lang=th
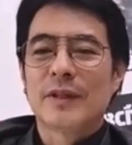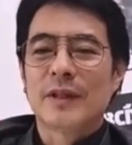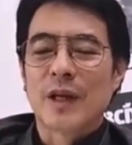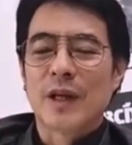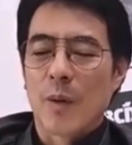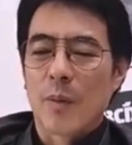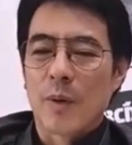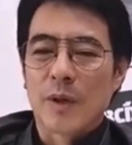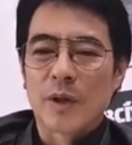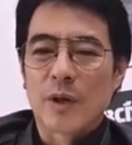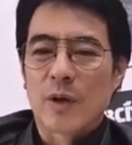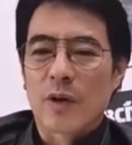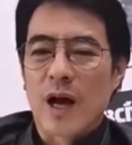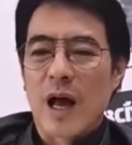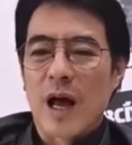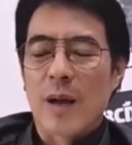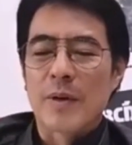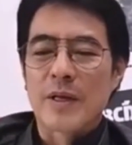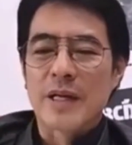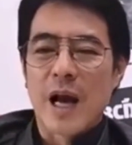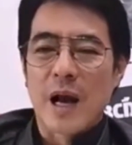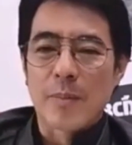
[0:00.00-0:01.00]
เราไม่ต้องการ
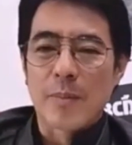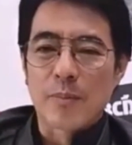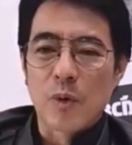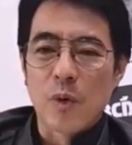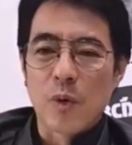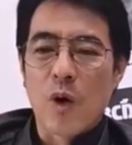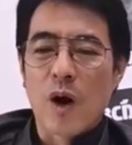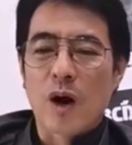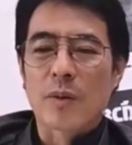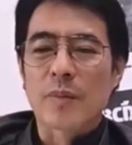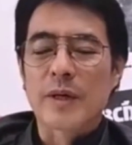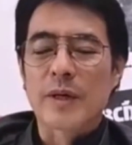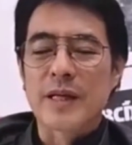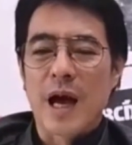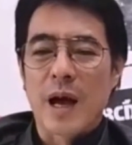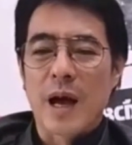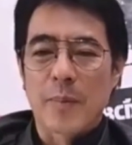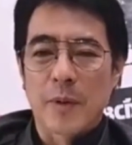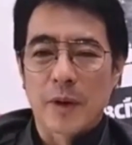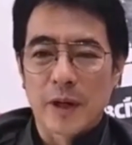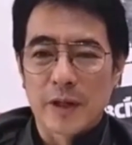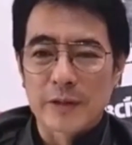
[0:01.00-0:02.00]
พญาปลวกพญา
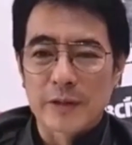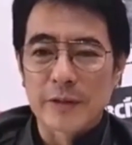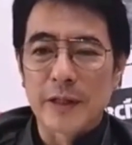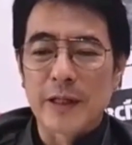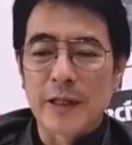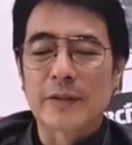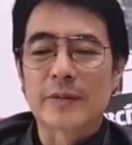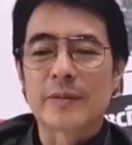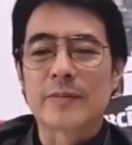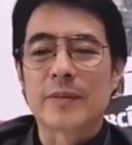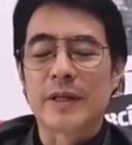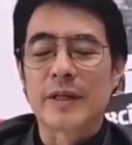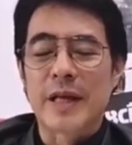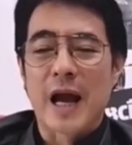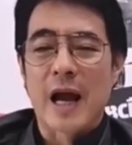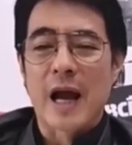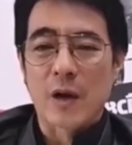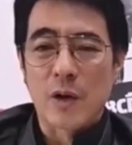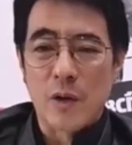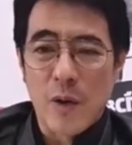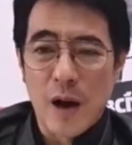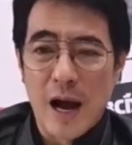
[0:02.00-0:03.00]
ปรสิตพญา
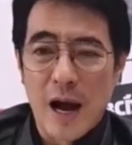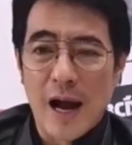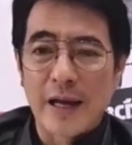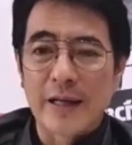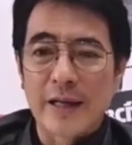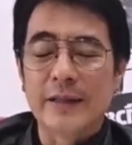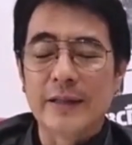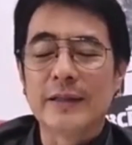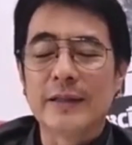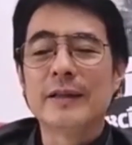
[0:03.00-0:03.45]
ควาย